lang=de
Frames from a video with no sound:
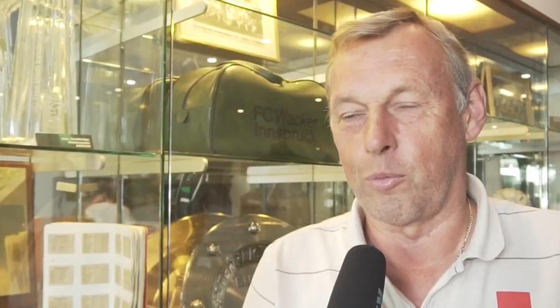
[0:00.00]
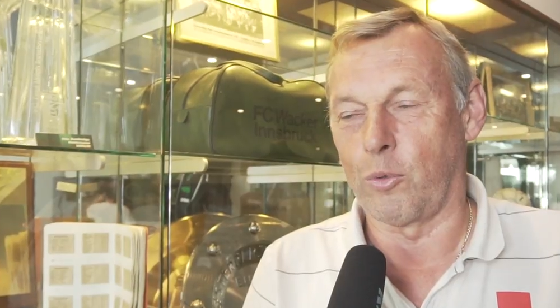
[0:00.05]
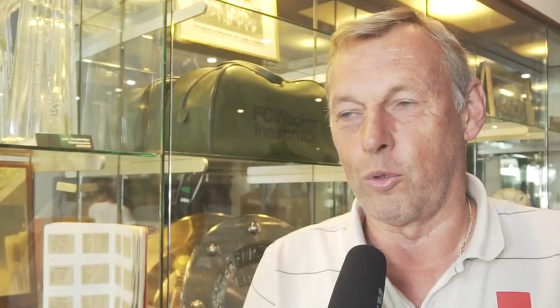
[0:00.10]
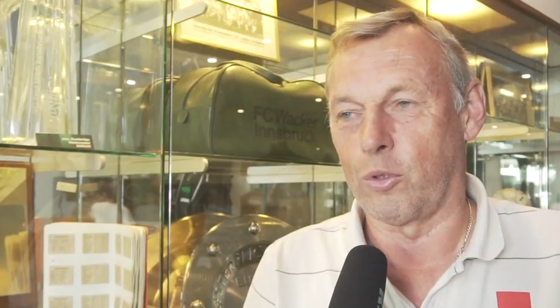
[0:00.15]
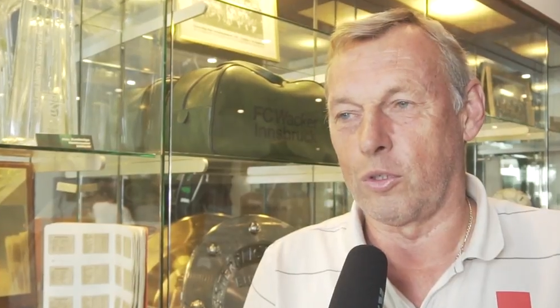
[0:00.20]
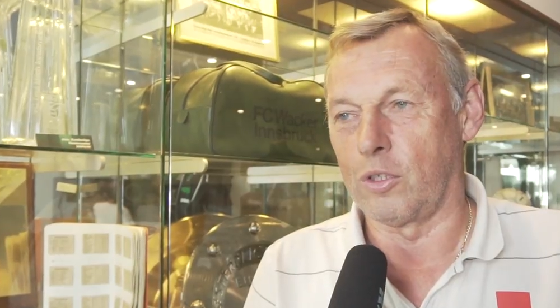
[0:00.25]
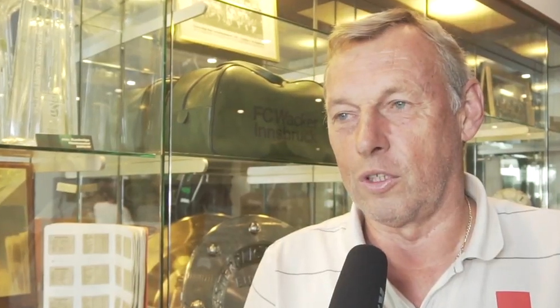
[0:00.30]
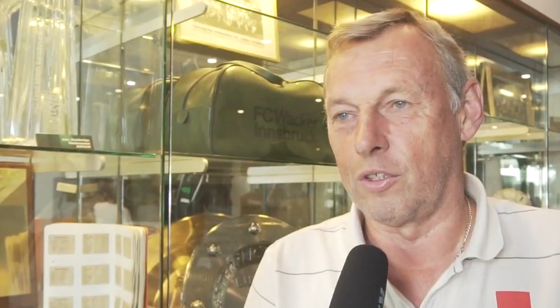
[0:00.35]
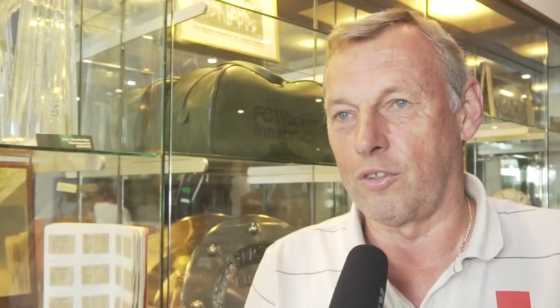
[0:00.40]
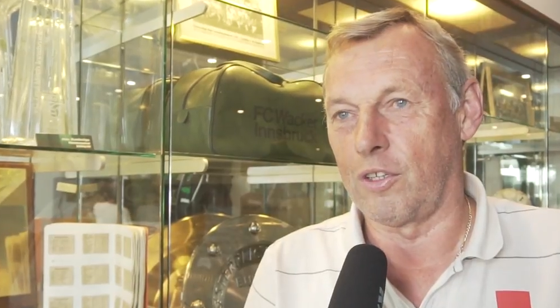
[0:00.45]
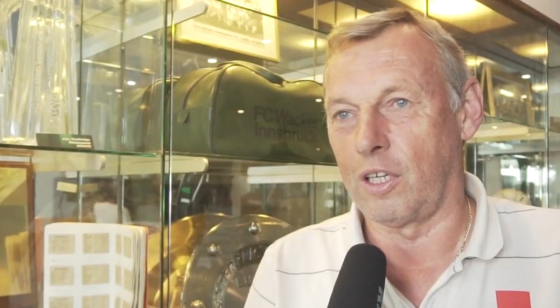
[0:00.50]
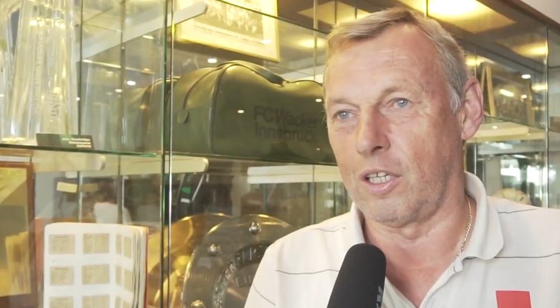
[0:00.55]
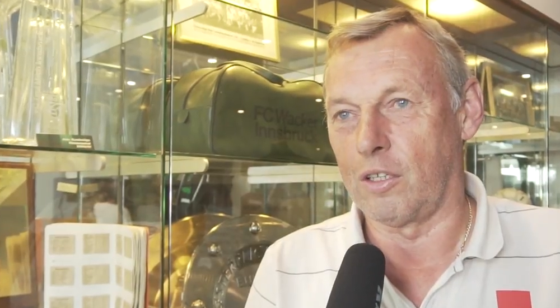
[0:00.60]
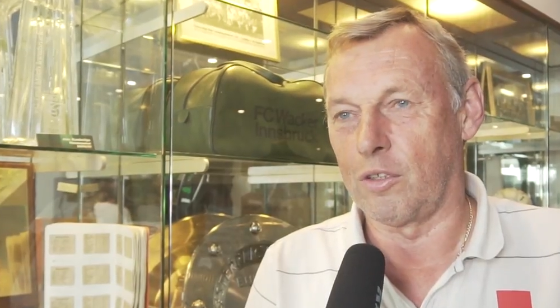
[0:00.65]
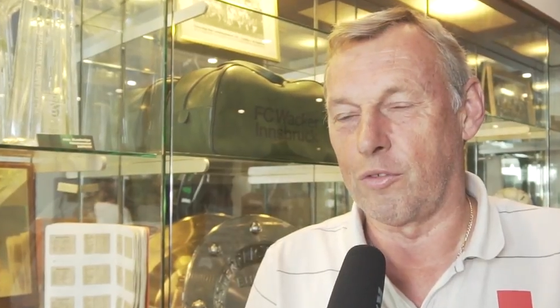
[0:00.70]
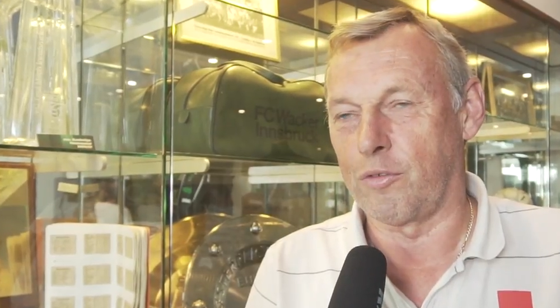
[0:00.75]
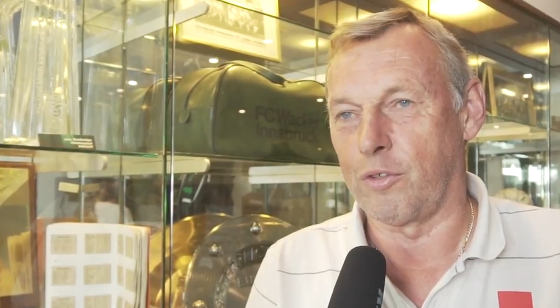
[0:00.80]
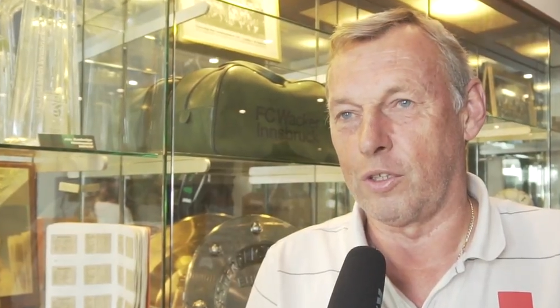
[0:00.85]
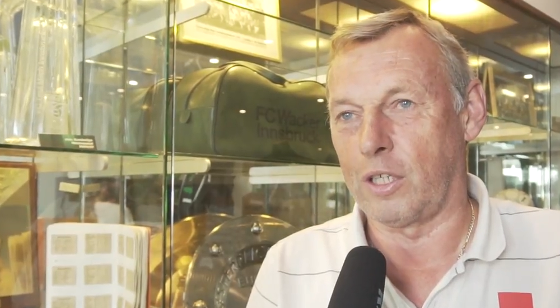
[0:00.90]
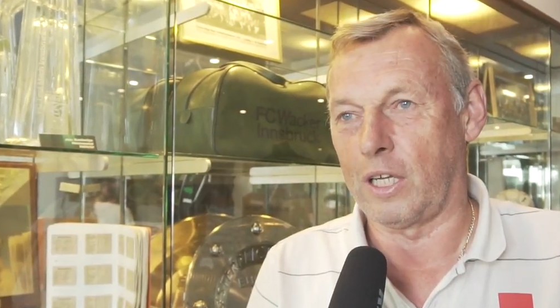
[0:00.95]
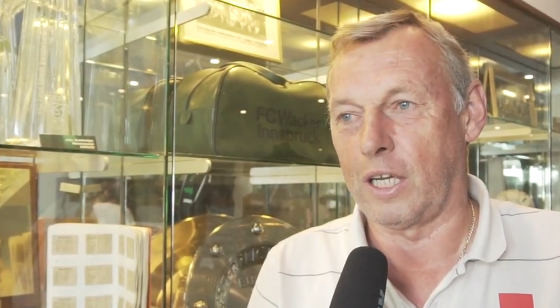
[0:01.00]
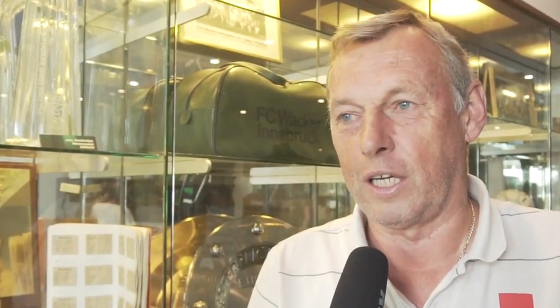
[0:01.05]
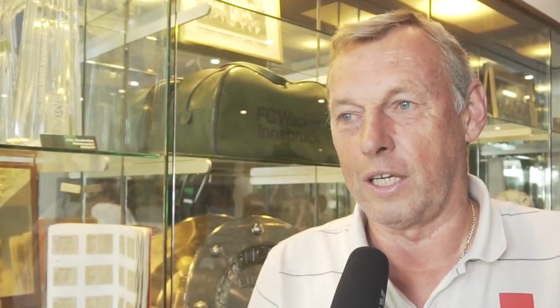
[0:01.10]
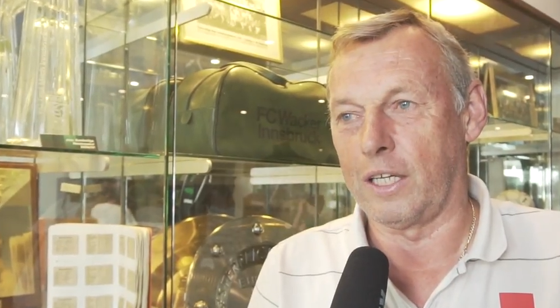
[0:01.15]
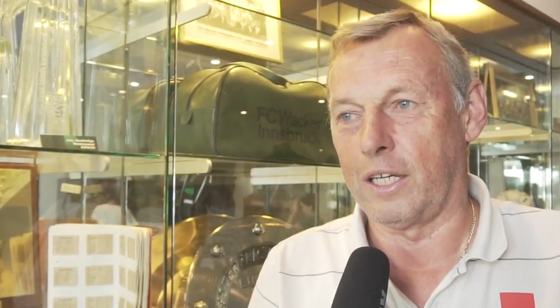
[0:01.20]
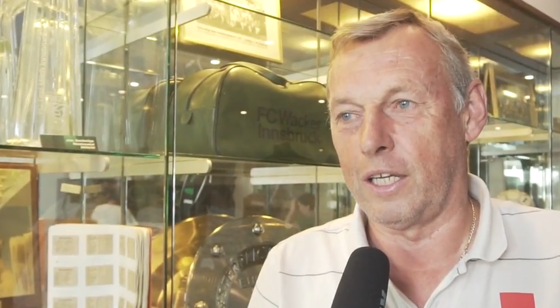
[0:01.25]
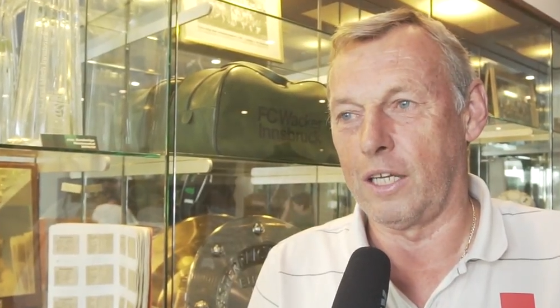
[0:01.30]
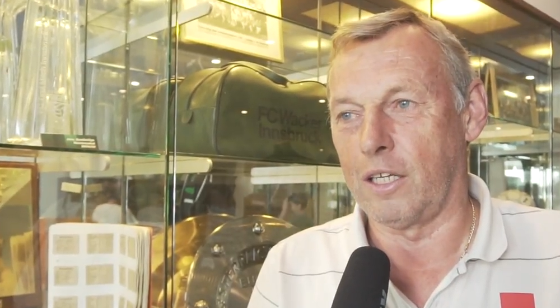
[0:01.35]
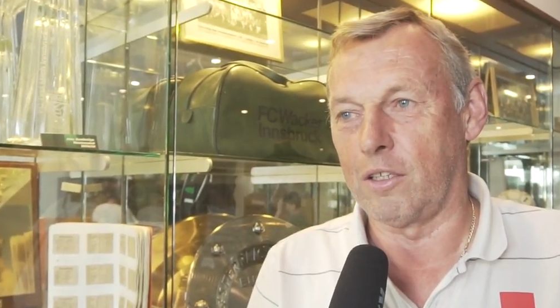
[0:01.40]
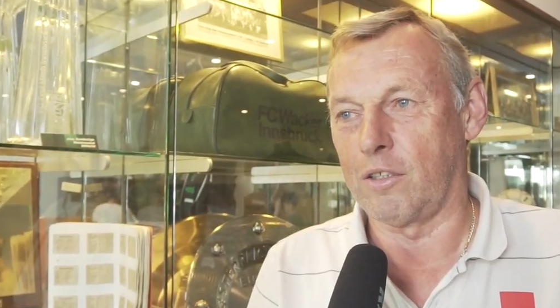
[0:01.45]
Pöltener Zeit ist
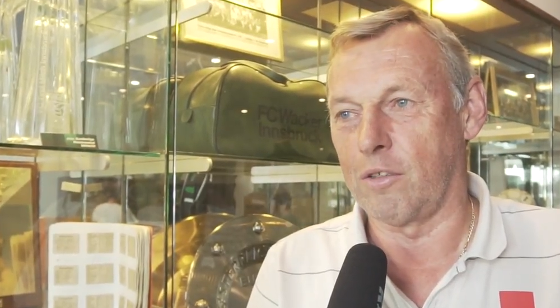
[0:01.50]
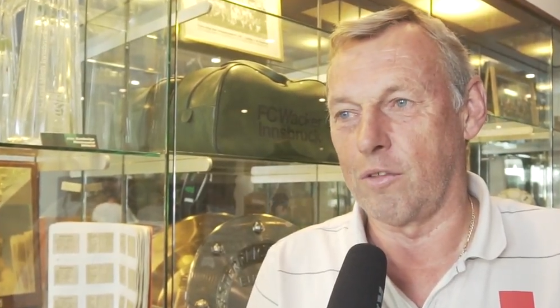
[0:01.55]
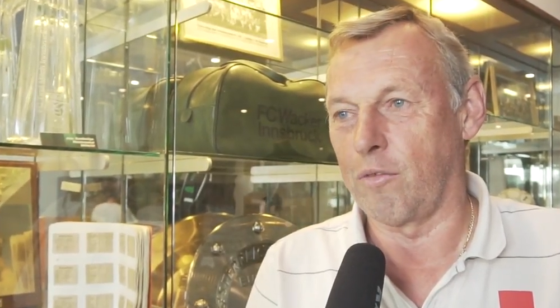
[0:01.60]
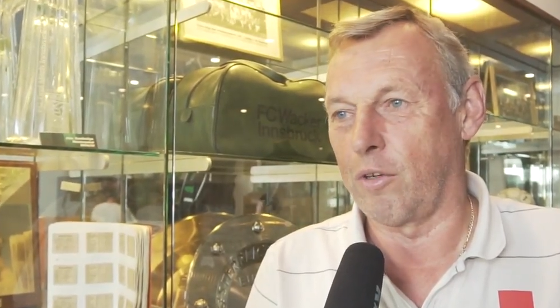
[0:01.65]
Vergangenheit.